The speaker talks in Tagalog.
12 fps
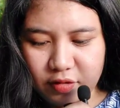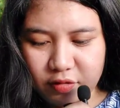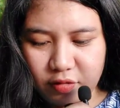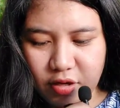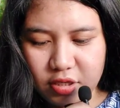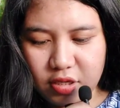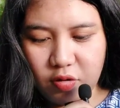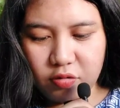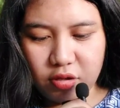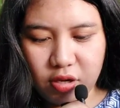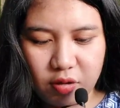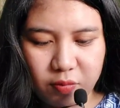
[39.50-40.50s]
So, guys,
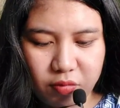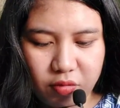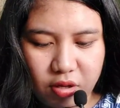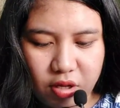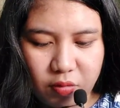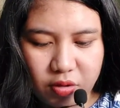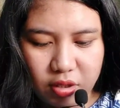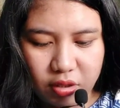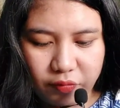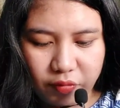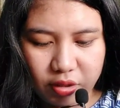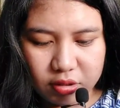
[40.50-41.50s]
ako na lang po gagawa
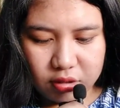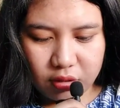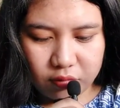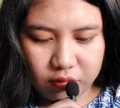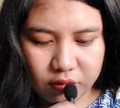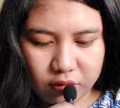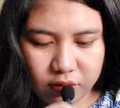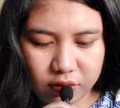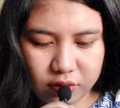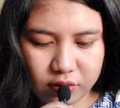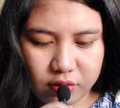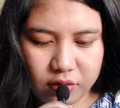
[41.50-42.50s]
ng effect sound.
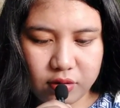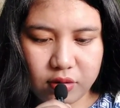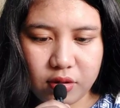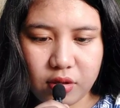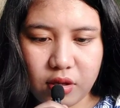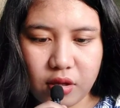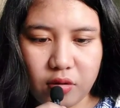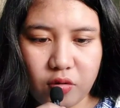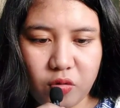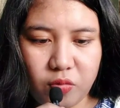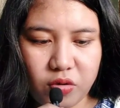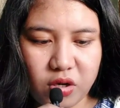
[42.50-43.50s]

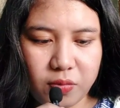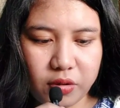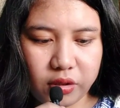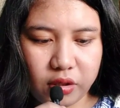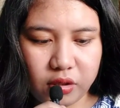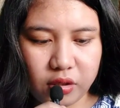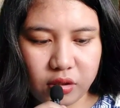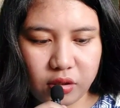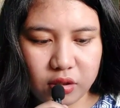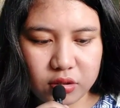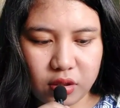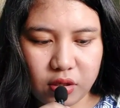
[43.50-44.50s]
Ayoko muna mag-edit
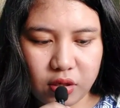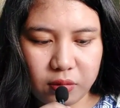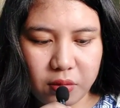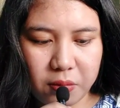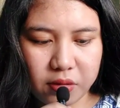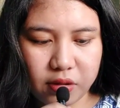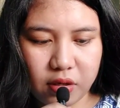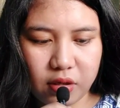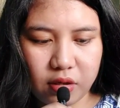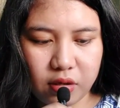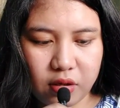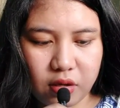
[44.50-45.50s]
kasi
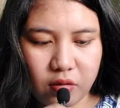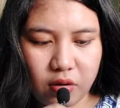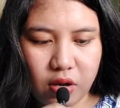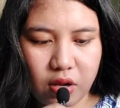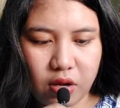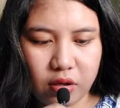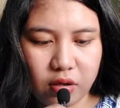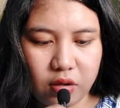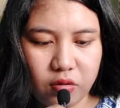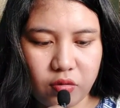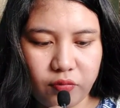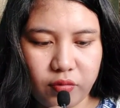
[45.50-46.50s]
nagmamadali na daw. Kailangan na
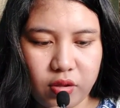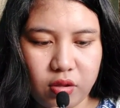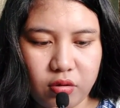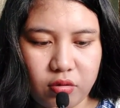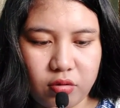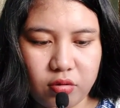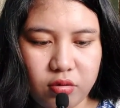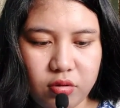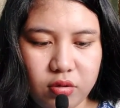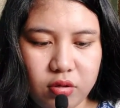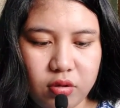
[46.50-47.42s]
daw yung video ko.